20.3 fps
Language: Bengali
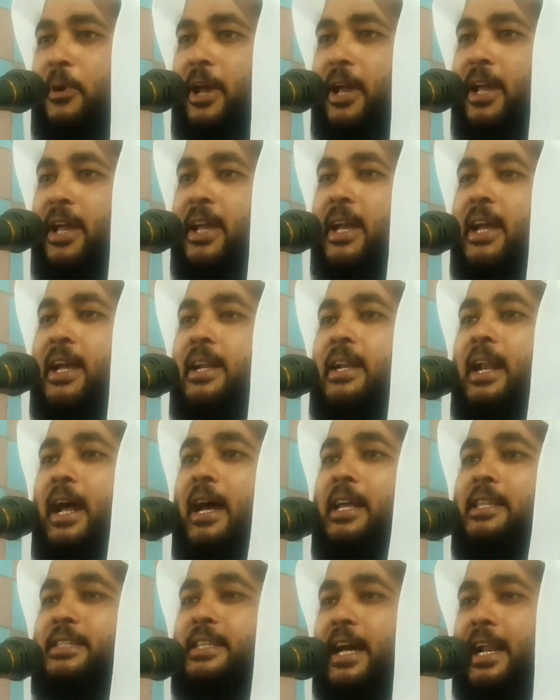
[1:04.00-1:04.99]
যাবে
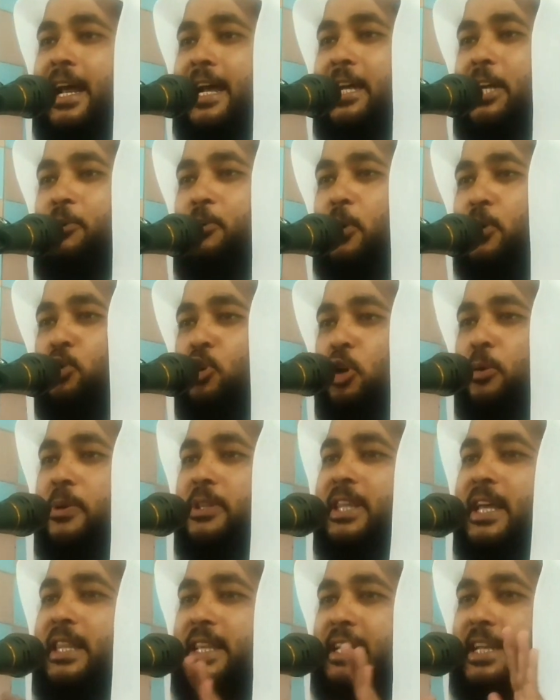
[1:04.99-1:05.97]
না যারা গিবত
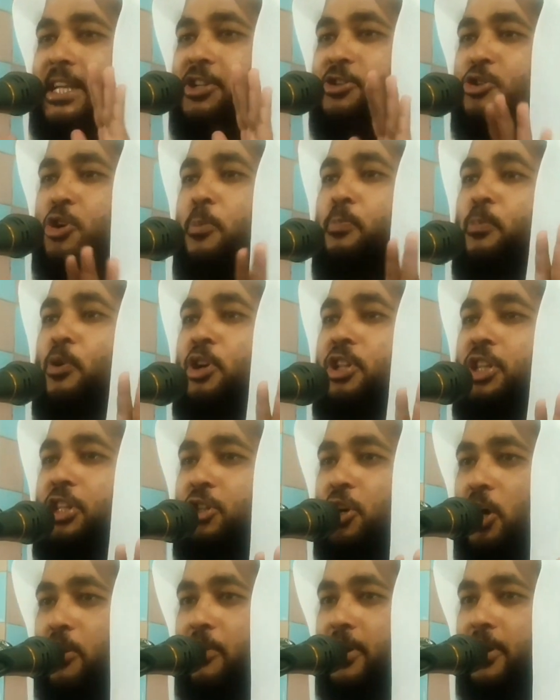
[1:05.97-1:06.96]
করবে তাদেরকে স্টপ করে
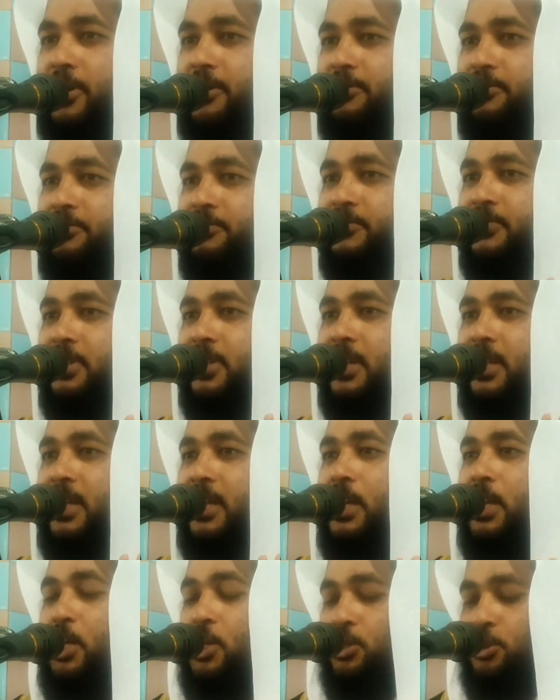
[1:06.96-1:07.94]
দিতে হবে
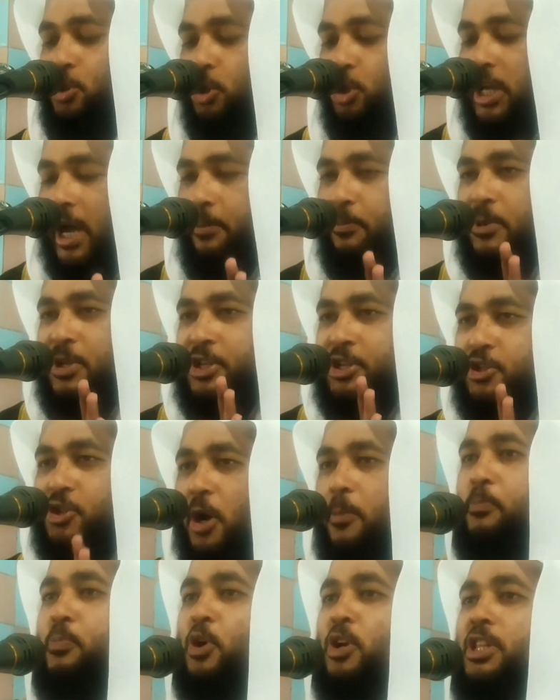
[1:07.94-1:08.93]
যদি আপনি
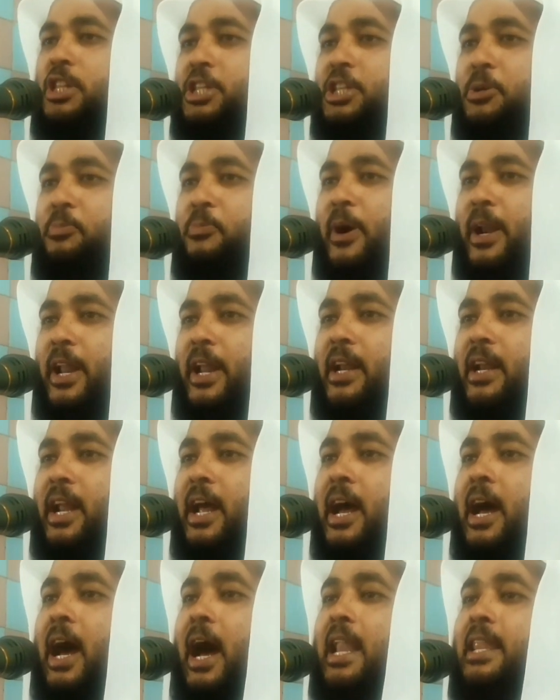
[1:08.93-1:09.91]
স্টপ করে দিতে পারেন
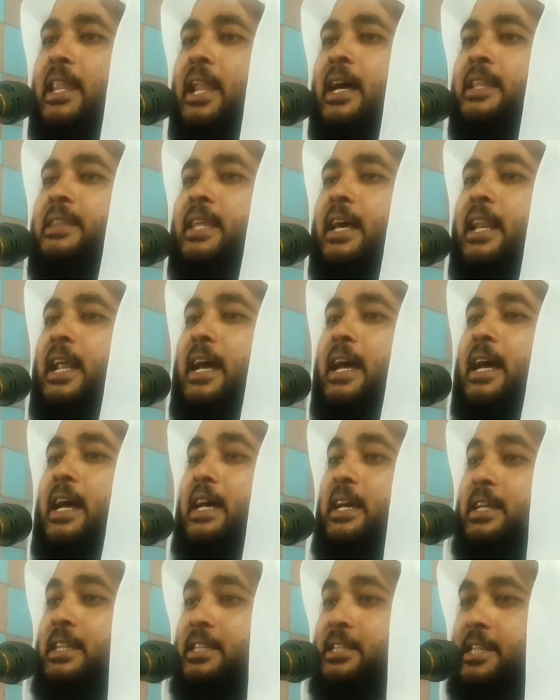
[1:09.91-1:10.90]
আল্লাহ তালা
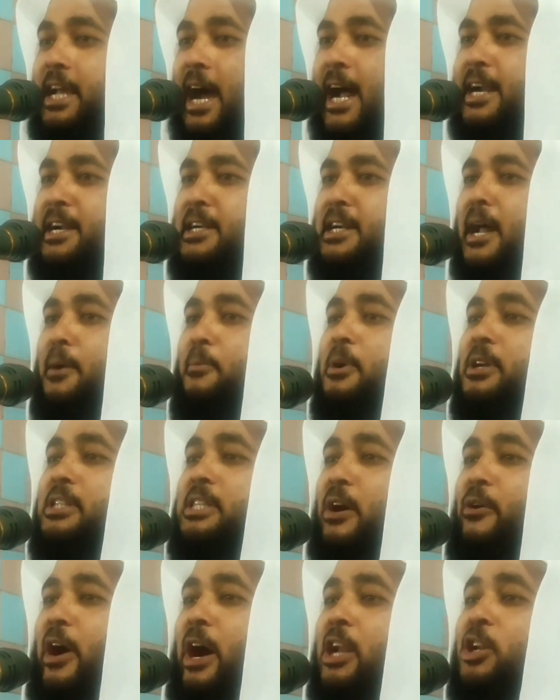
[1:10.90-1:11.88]
জাহান্নামে
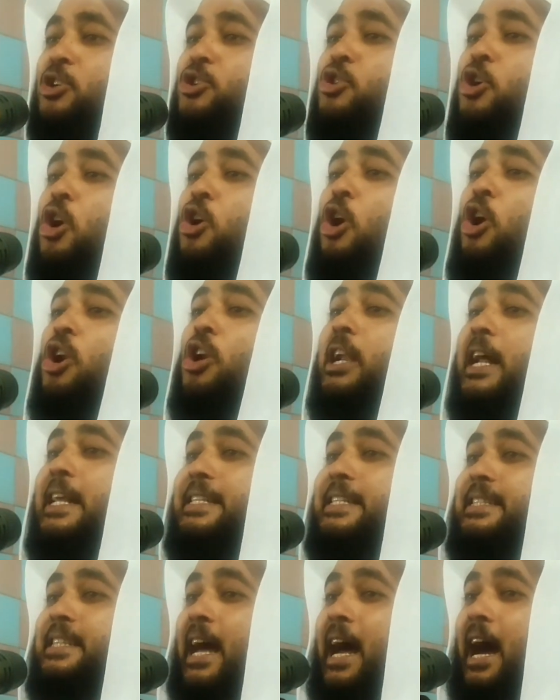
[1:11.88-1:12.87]
যাওয়ার সকল
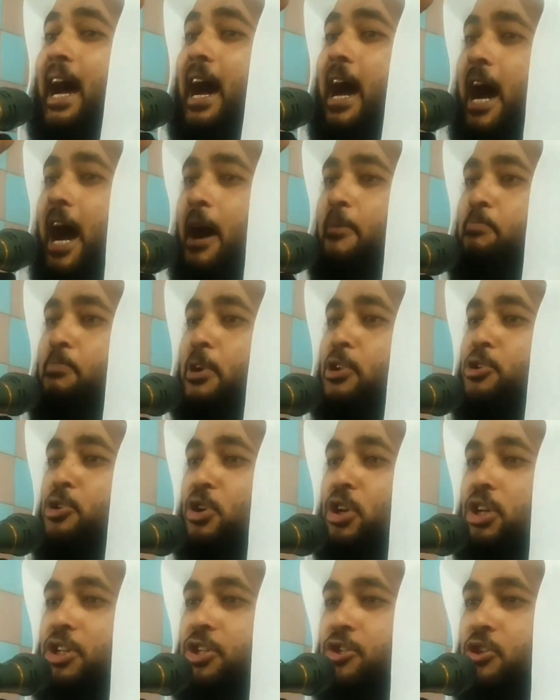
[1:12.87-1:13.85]
রাস্তা আপনার
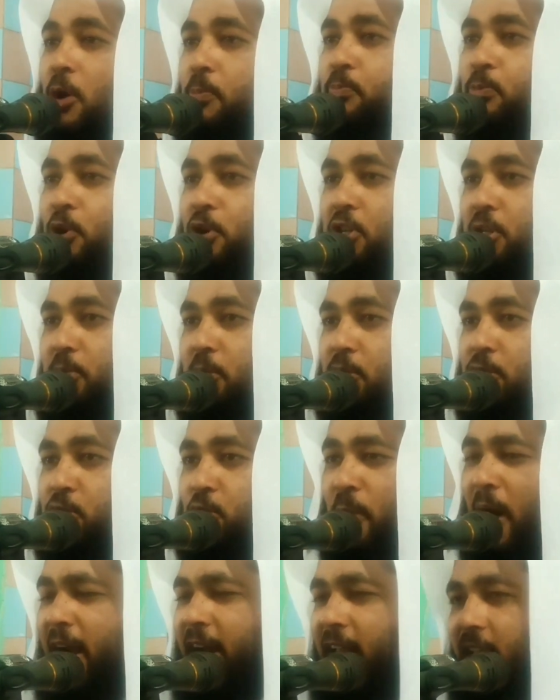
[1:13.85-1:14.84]
জন্য স্টপ করে দিবে
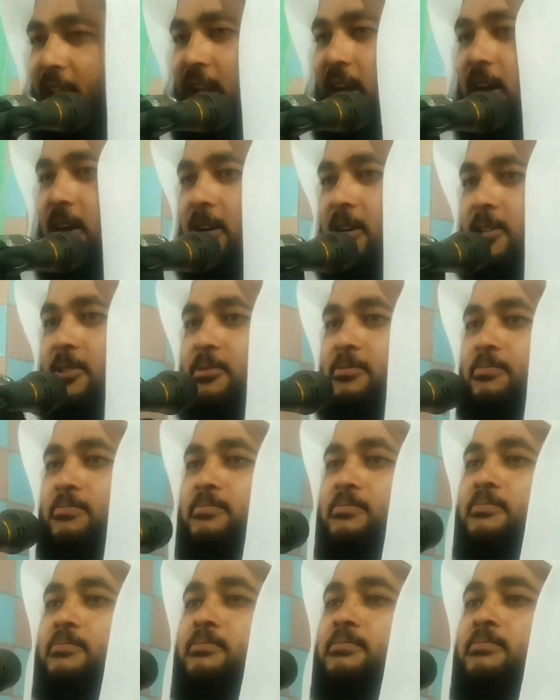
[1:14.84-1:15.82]
সুবহানাল্লাহ
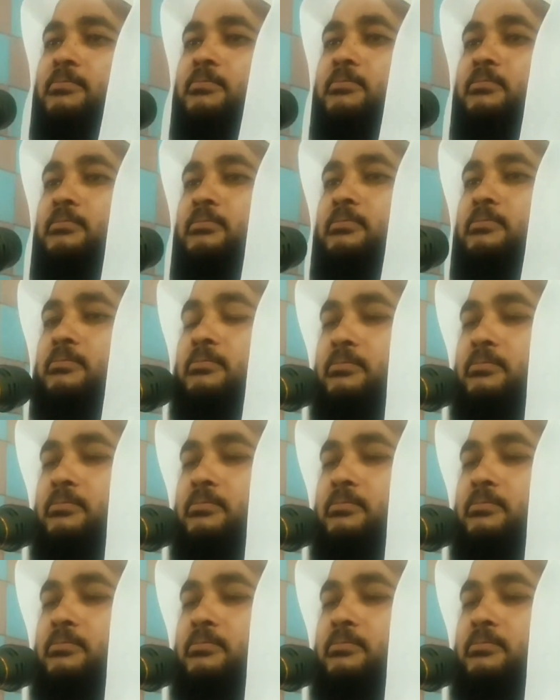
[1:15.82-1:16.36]
আল্লাহ